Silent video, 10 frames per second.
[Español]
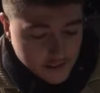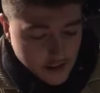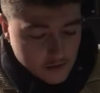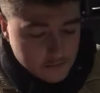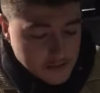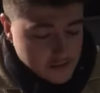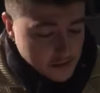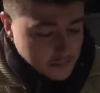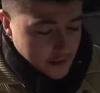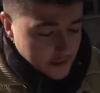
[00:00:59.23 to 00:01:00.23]
aún mi
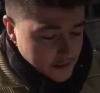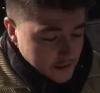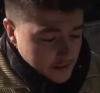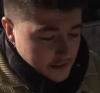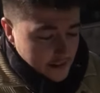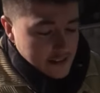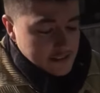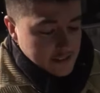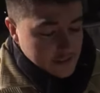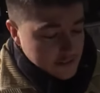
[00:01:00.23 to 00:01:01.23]
sombra, que es la
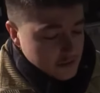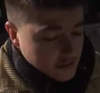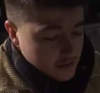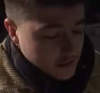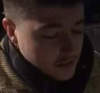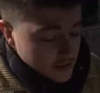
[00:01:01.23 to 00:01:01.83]
sangre de todos,